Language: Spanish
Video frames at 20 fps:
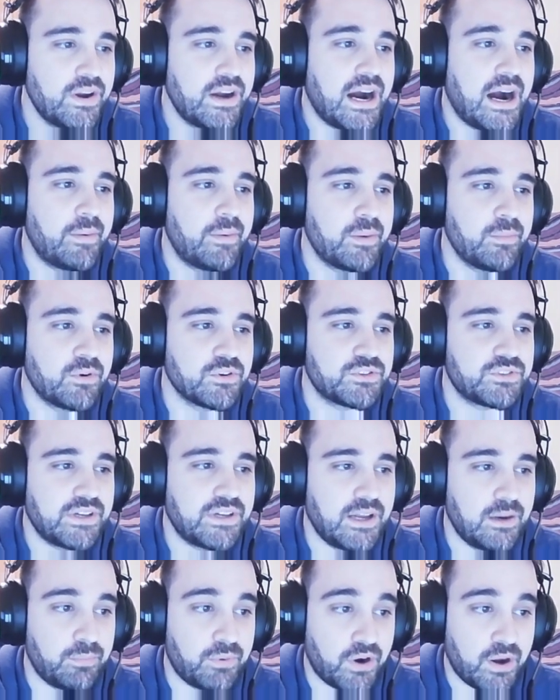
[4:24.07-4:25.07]
abrimos
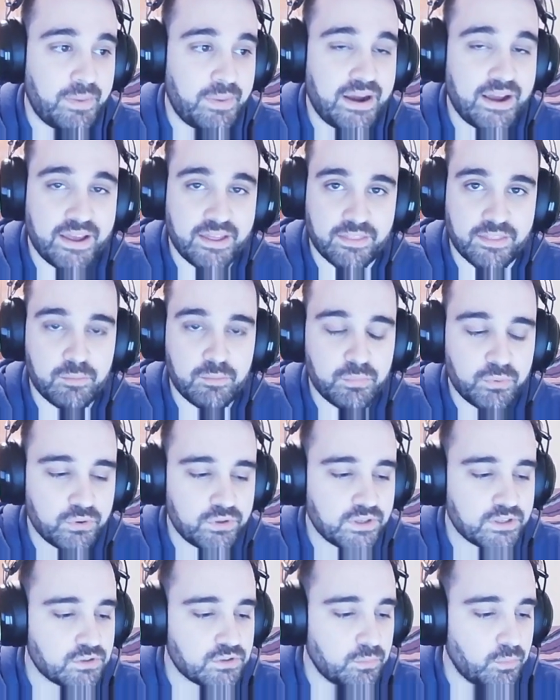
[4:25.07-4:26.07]
el programa
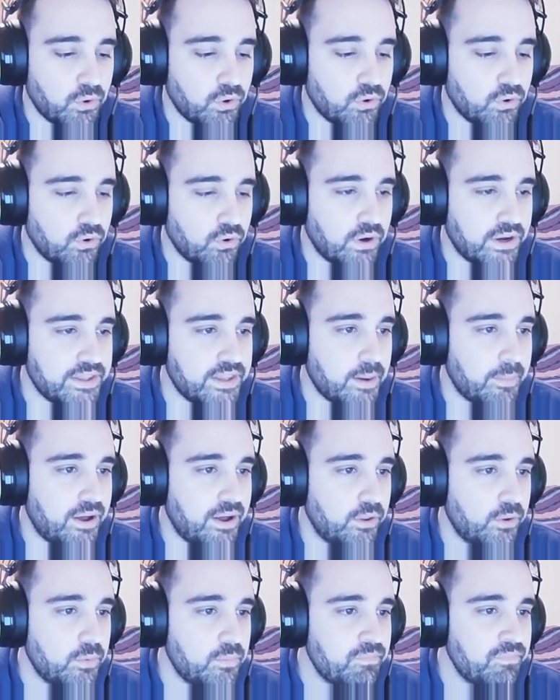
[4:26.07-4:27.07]
EdInput, que es como lo han
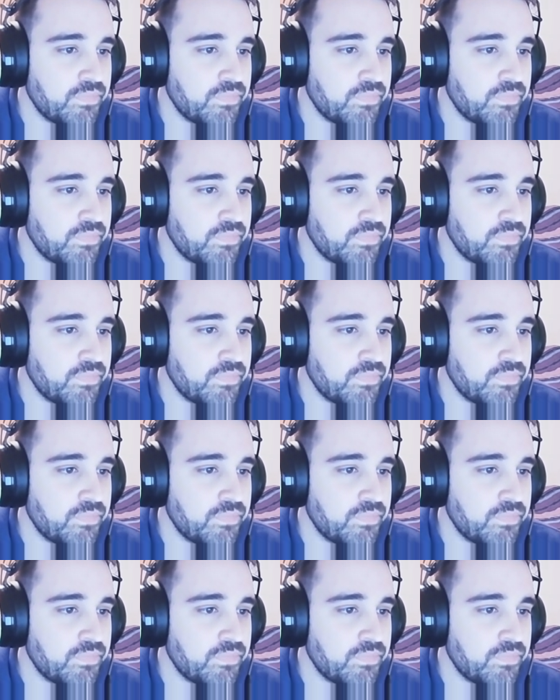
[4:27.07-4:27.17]
llamado,